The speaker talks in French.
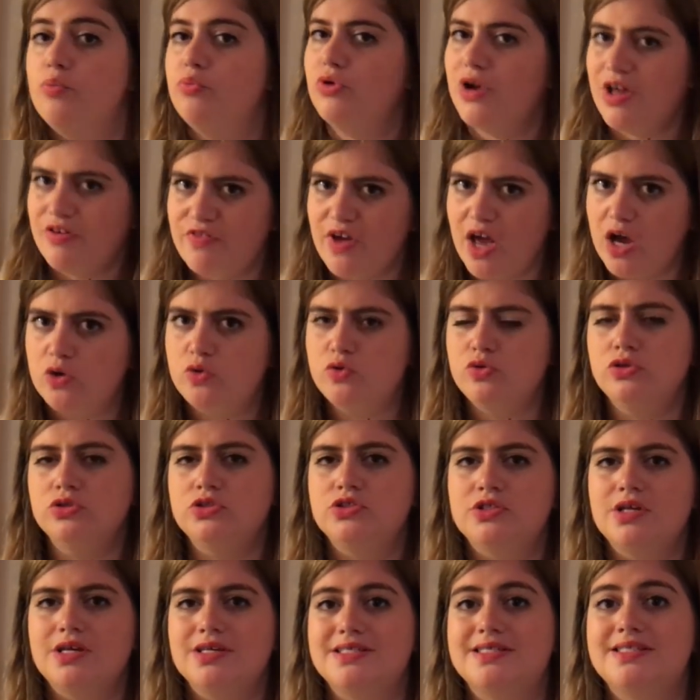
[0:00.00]
Pour la faire
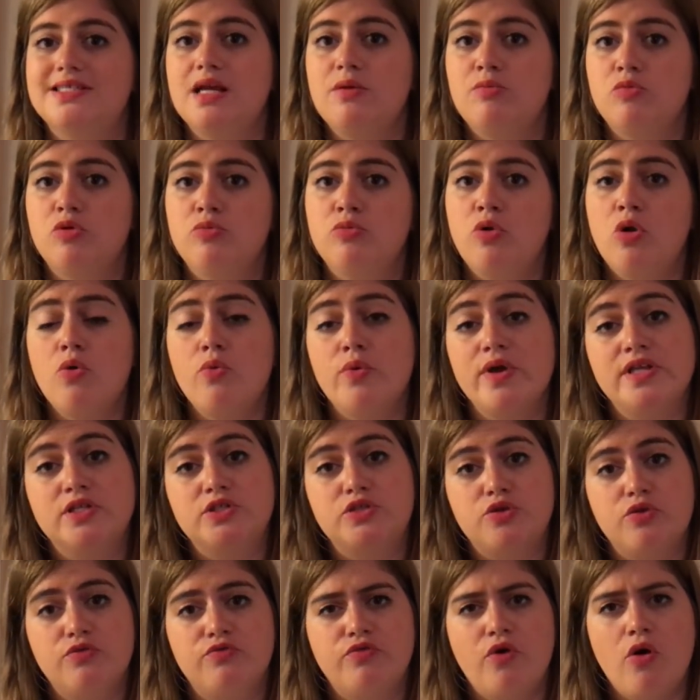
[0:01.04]
courte, c'est le moment où il
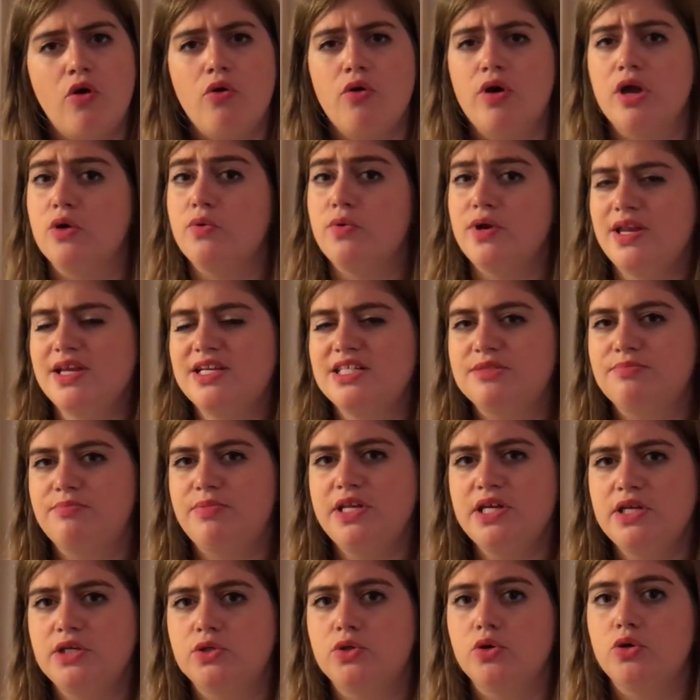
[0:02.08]
se vend et où il
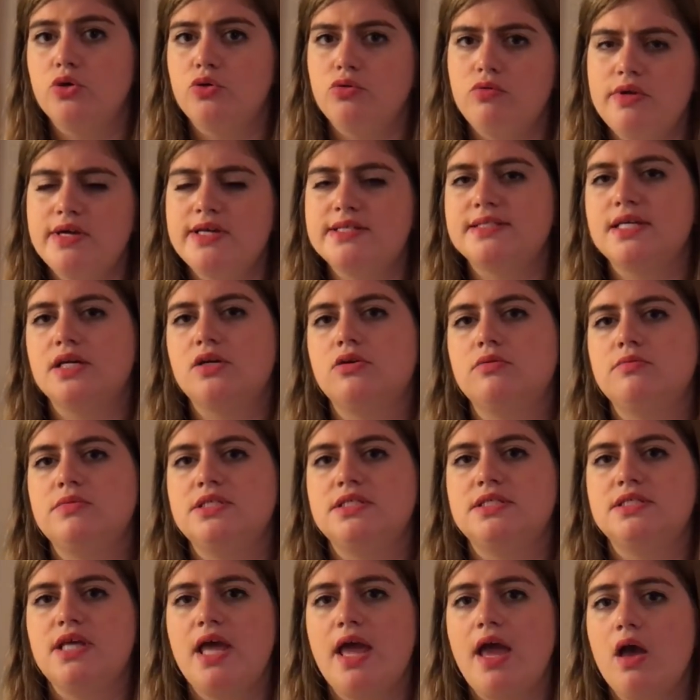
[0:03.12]
explique que lui et ses
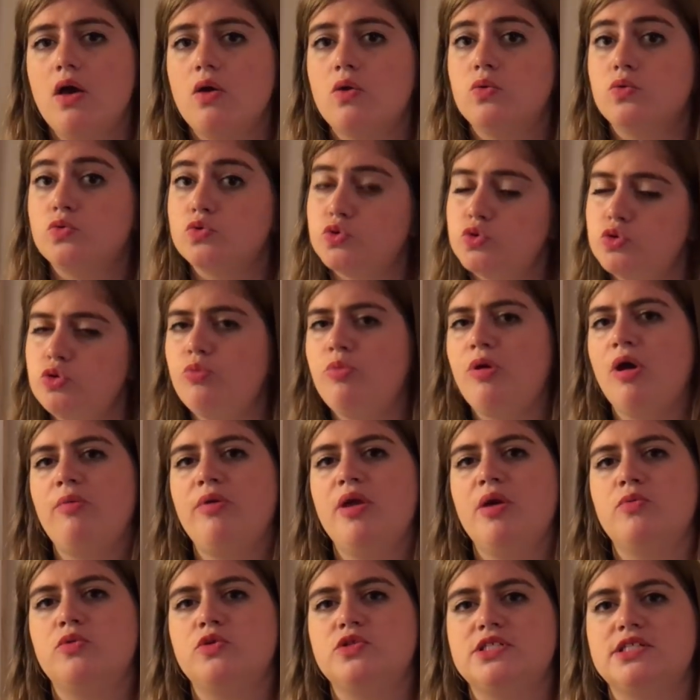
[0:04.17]
commissaires ont super
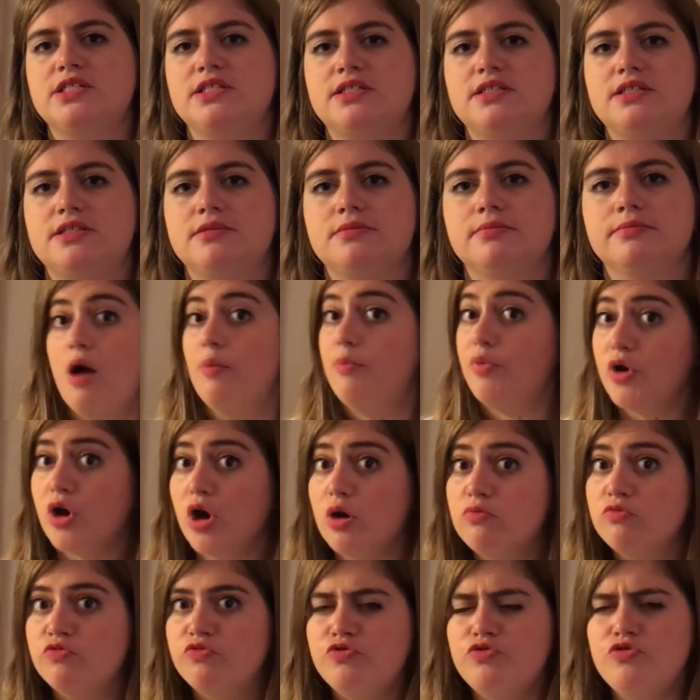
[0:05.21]
bien bossé. Un peu
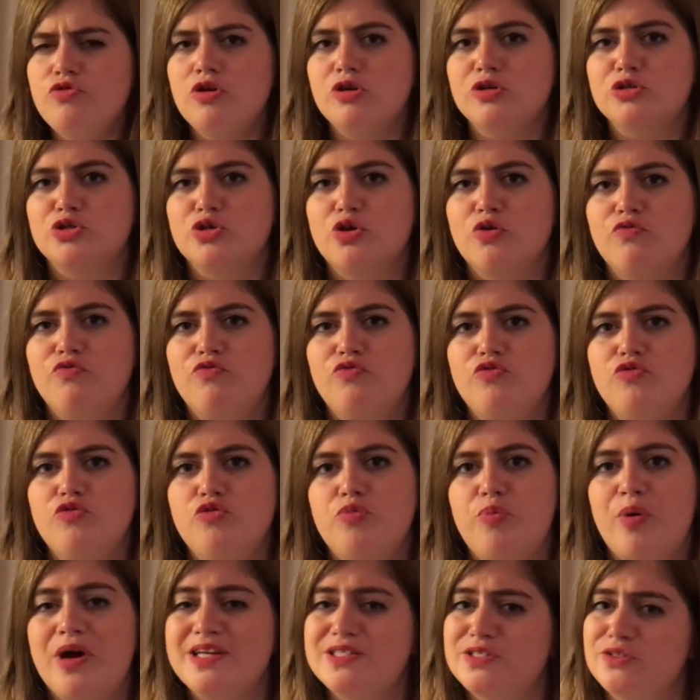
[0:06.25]
comme vous lorsque
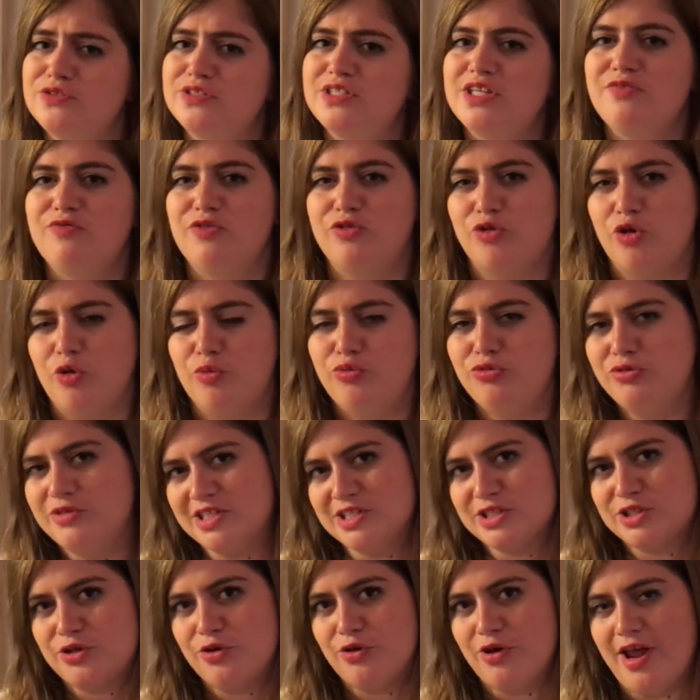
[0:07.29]
vous présentez votre
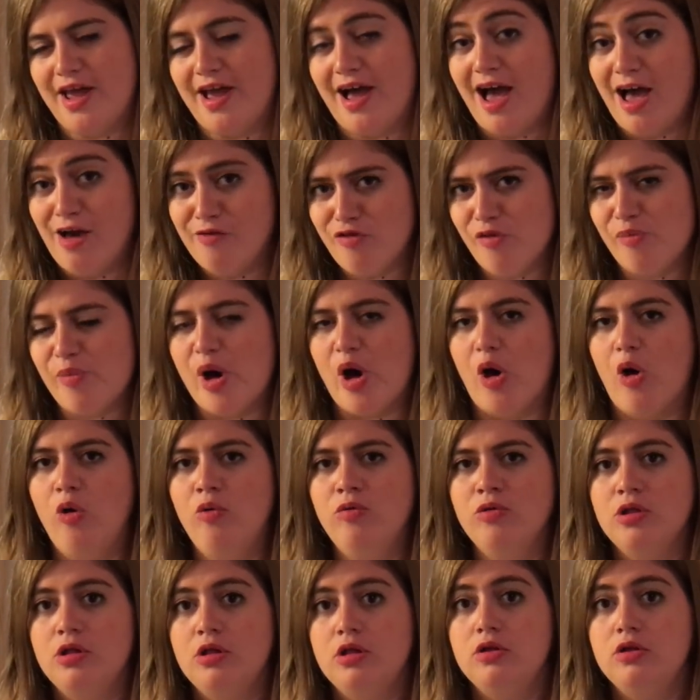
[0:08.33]
bulletin scolaire à vos
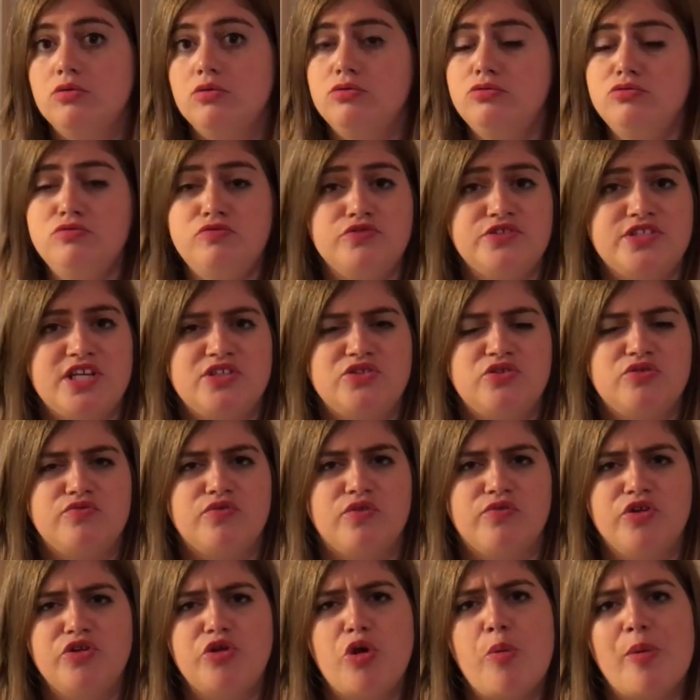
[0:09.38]
parents ou vous êtes
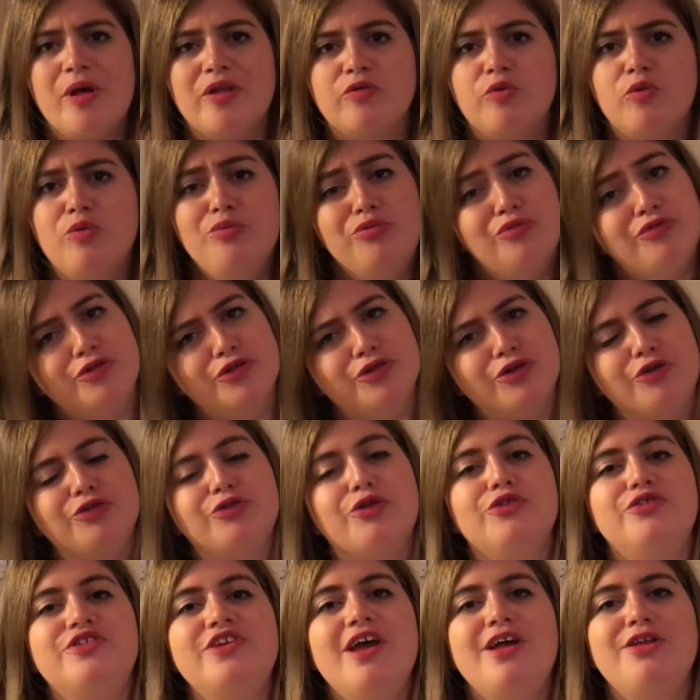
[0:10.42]
devant votre patron pour votre
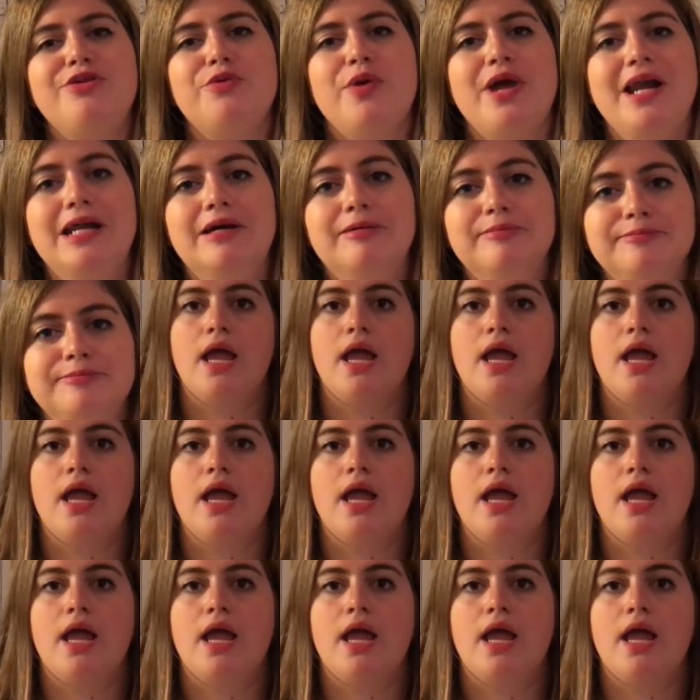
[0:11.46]
entretien annuel.